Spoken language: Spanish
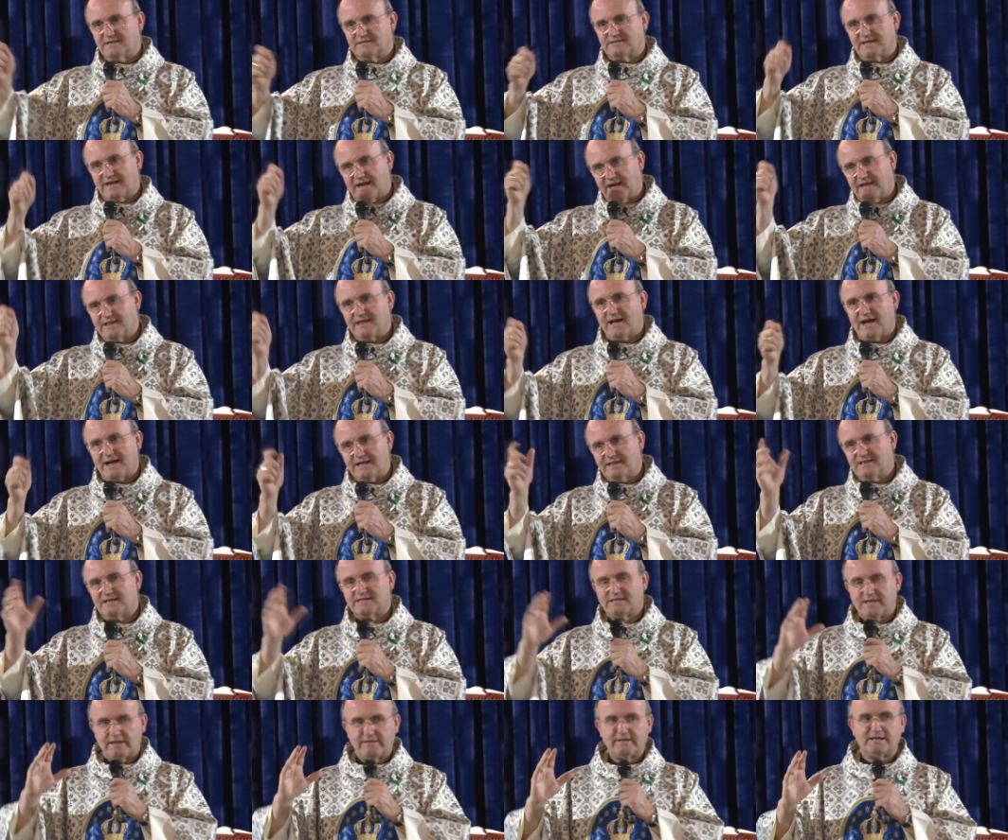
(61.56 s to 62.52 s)
y enseguida,
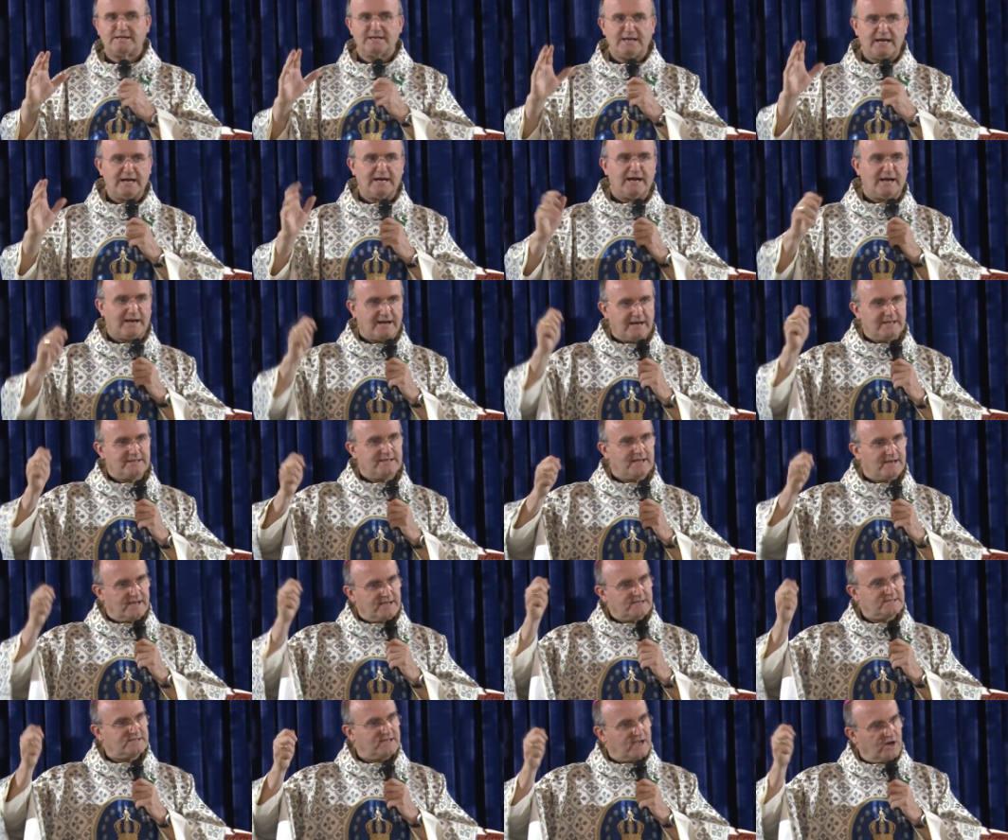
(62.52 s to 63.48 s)
antes de hacerse la
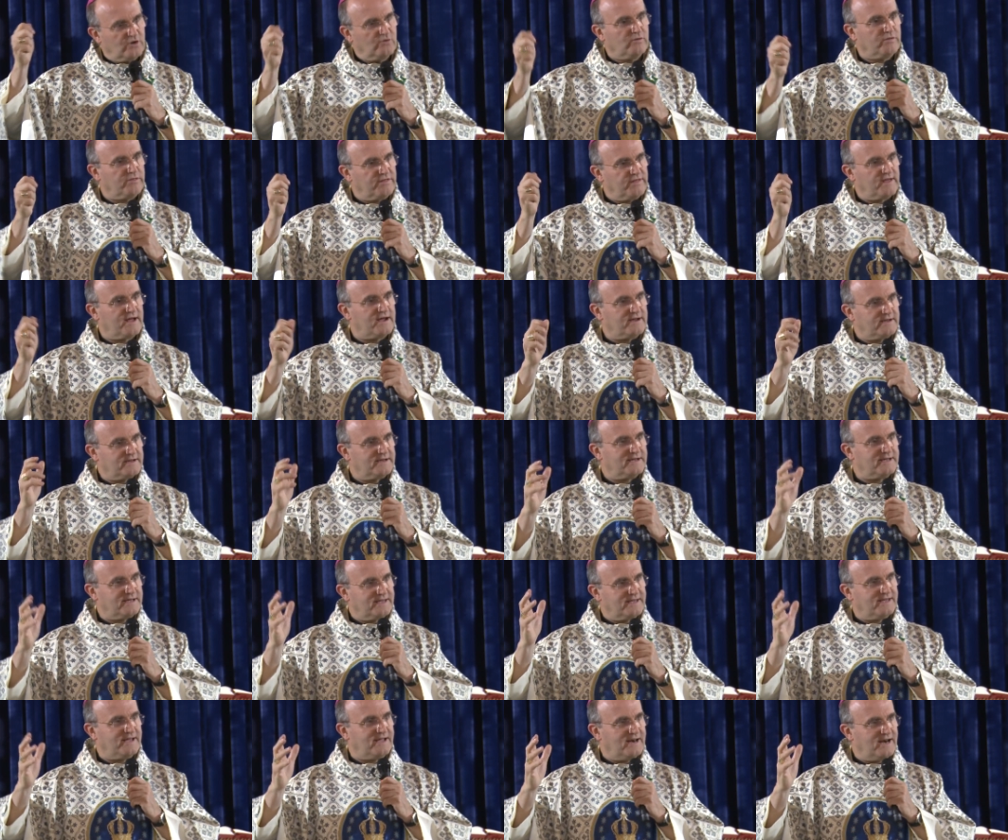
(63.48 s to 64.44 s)
carretera, se anuncia
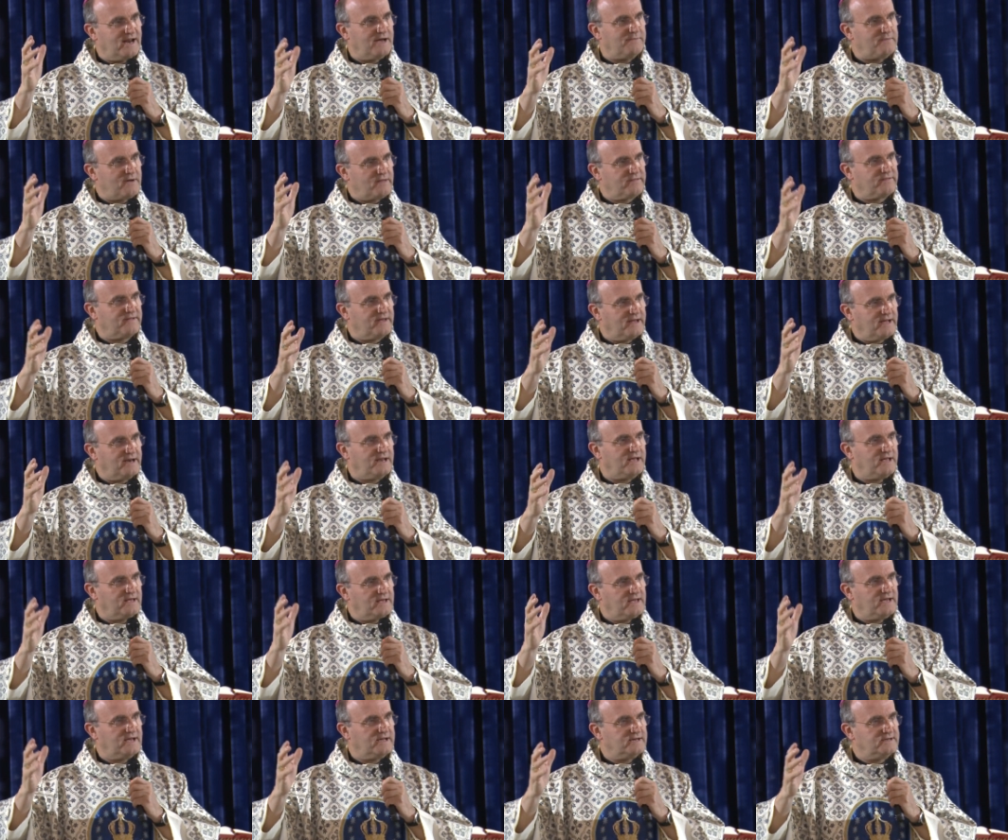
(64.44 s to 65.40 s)
eh, quién la va a hacer
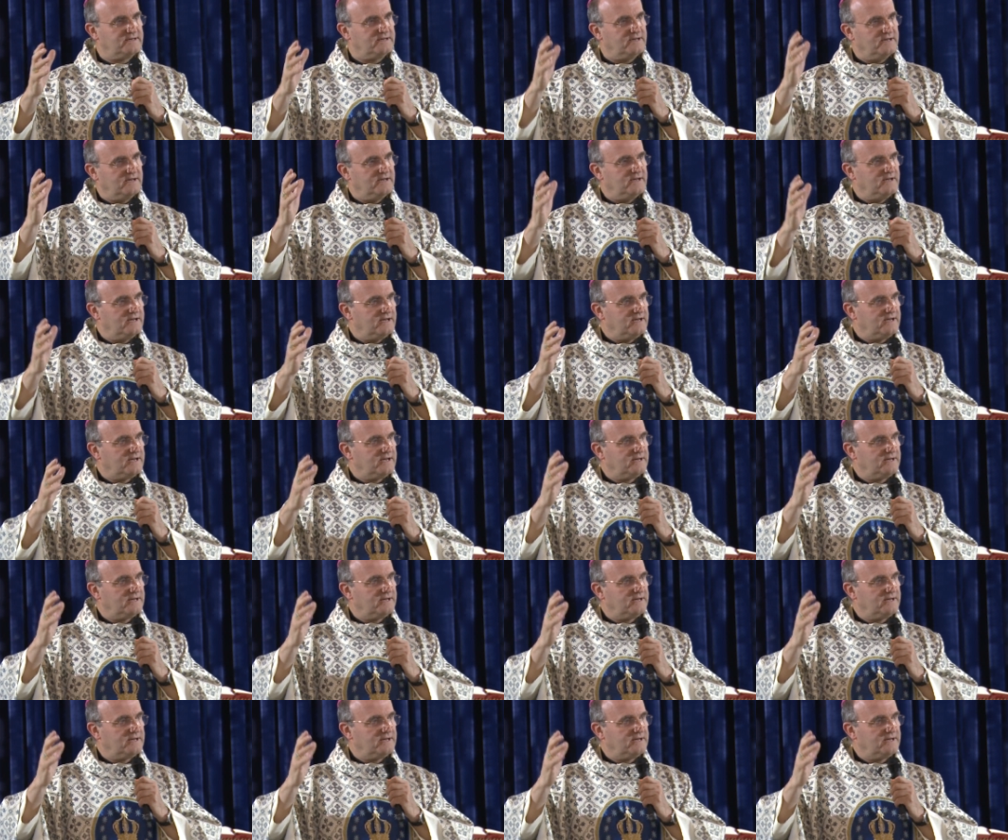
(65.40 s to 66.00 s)
y quién...